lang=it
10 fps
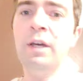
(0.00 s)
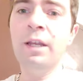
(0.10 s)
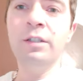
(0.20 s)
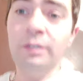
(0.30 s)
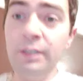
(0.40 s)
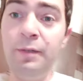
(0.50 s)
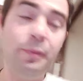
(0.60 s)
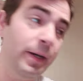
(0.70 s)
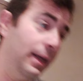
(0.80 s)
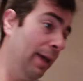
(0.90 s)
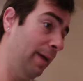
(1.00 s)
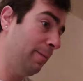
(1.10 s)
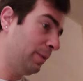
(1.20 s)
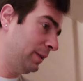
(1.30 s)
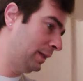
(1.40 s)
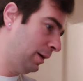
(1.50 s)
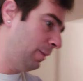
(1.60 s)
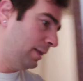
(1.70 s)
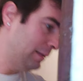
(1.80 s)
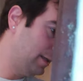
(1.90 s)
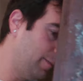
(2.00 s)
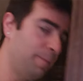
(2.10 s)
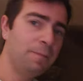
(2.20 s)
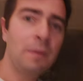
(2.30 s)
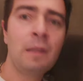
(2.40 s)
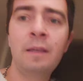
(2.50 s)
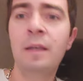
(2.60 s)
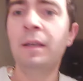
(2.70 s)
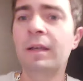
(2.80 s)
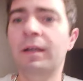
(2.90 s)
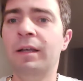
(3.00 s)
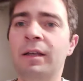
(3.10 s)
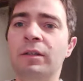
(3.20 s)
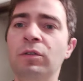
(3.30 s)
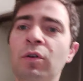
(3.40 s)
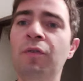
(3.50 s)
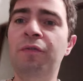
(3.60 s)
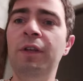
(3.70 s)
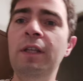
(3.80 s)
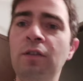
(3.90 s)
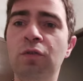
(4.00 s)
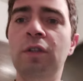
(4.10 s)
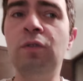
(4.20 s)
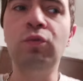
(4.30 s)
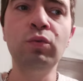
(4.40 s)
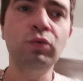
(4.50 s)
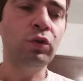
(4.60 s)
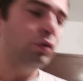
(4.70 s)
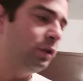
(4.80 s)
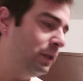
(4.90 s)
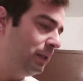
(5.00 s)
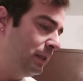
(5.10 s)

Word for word: garage, sì, perché praticamente non ho finito del tutto di